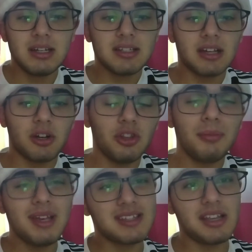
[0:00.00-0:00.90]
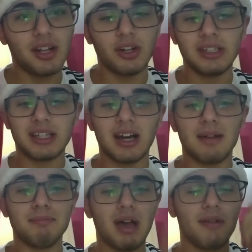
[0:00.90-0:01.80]
Secondo me segnano
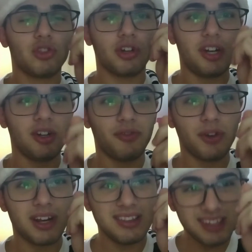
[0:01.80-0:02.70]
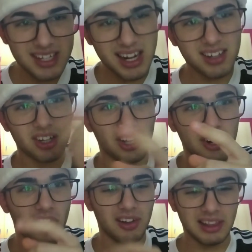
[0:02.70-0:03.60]
entrambe. Torino-Fiorentina,
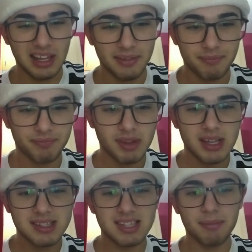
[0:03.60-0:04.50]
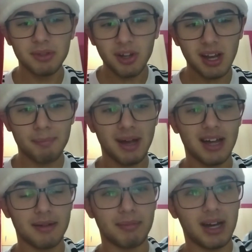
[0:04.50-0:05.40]
gol.
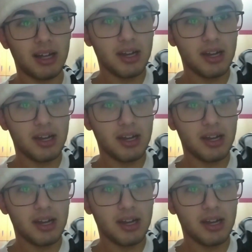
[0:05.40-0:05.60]
Sampdoria-Parma.